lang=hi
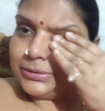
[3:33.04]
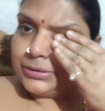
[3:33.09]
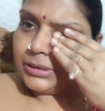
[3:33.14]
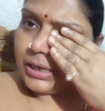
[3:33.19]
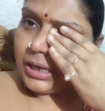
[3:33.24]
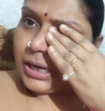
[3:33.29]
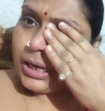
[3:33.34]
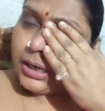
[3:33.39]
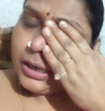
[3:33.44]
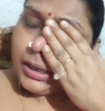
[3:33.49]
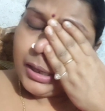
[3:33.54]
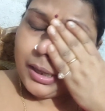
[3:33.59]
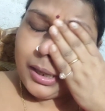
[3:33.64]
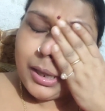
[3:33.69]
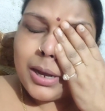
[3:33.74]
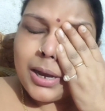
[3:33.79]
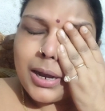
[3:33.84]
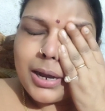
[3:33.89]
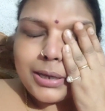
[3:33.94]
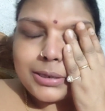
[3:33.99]
यार
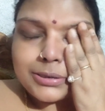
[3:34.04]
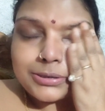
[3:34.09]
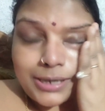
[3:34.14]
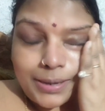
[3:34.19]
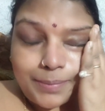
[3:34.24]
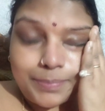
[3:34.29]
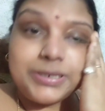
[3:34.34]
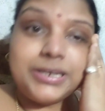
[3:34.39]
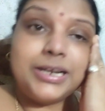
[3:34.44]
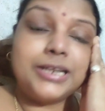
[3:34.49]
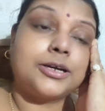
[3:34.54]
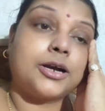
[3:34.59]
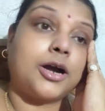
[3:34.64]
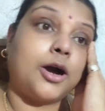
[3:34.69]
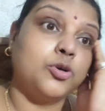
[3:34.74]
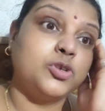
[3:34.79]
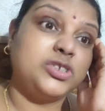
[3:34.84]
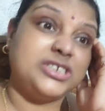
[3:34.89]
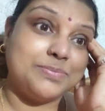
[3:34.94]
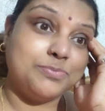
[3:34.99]
हाँ सब्जी में तो
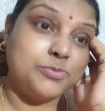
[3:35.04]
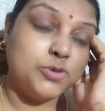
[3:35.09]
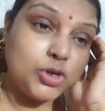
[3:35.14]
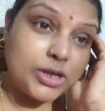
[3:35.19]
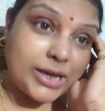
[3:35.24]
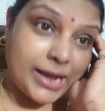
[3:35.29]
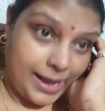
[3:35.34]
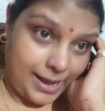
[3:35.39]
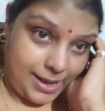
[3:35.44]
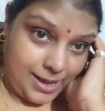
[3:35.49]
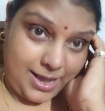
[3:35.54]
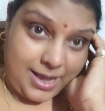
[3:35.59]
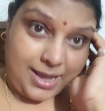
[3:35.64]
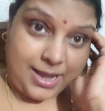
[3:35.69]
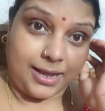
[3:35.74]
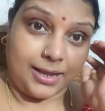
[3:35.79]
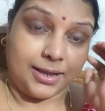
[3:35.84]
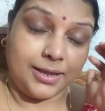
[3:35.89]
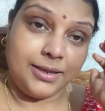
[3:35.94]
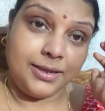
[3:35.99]
कौची मुर्गा
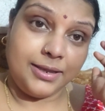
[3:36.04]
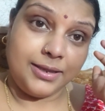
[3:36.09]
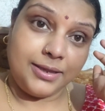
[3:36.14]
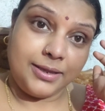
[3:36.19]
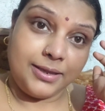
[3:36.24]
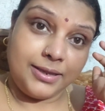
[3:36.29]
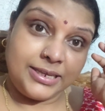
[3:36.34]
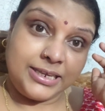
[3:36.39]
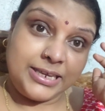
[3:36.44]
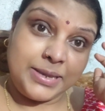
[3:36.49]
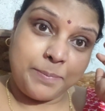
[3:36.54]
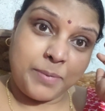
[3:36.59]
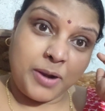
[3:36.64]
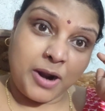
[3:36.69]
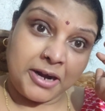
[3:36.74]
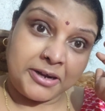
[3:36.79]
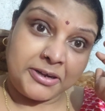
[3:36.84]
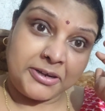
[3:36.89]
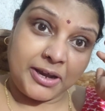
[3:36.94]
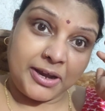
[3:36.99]
कि
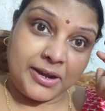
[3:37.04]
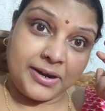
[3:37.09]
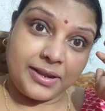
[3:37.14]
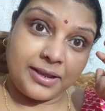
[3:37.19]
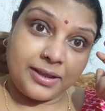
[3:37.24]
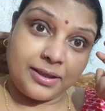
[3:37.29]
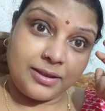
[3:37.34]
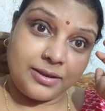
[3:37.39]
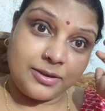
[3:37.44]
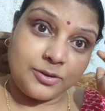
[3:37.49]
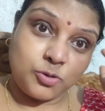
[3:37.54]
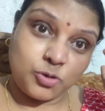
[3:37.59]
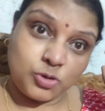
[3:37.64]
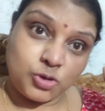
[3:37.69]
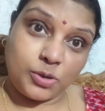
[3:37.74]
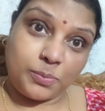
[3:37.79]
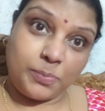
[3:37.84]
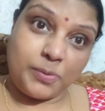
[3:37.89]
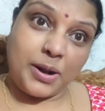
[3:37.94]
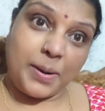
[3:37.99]
मटन है
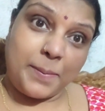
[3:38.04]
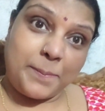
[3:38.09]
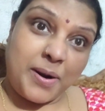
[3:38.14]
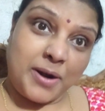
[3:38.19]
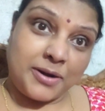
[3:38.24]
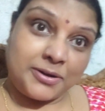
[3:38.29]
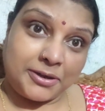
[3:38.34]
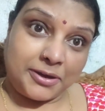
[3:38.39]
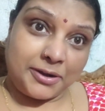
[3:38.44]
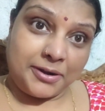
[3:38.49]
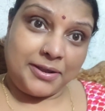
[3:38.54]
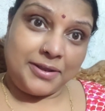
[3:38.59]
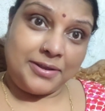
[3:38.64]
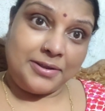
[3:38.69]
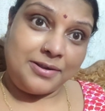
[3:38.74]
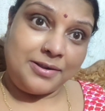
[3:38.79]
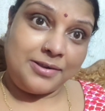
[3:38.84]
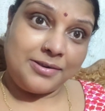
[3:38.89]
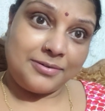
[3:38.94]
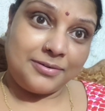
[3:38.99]
कुछ बोला मटन है
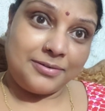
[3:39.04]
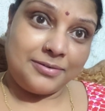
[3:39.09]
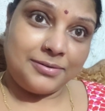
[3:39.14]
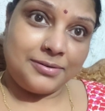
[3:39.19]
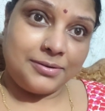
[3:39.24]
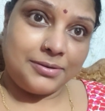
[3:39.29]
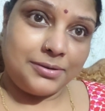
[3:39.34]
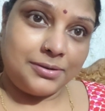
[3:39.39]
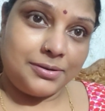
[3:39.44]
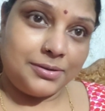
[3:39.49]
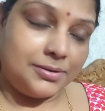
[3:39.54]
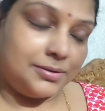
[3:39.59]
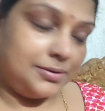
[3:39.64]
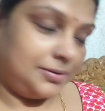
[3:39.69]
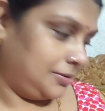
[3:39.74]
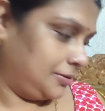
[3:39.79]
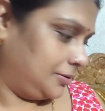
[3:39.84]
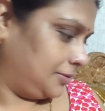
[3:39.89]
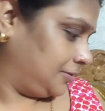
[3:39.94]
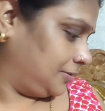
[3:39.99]

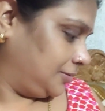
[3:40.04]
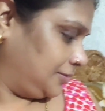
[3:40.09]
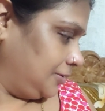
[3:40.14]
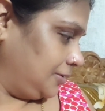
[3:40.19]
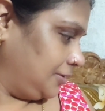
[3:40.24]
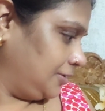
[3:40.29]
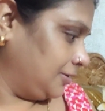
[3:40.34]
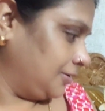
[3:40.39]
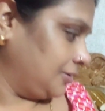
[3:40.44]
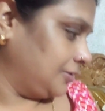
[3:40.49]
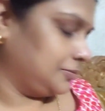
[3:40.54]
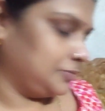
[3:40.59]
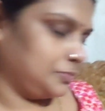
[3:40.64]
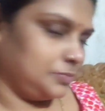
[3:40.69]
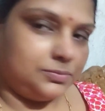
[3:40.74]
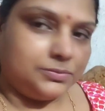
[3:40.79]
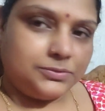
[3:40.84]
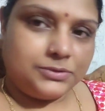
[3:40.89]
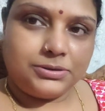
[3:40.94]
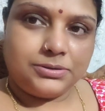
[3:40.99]
हाँ
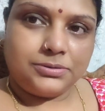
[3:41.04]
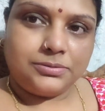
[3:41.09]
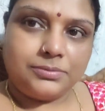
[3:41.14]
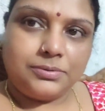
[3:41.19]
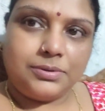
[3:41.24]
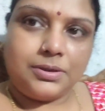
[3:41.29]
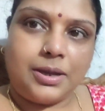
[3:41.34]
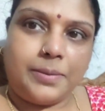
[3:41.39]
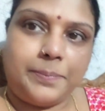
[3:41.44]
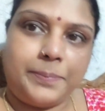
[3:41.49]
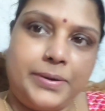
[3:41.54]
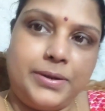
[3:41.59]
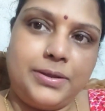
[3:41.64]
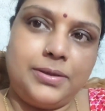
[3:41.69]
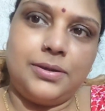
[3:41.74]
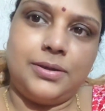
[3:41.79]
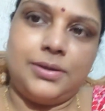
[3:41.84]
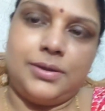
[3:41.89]
यहाँ पर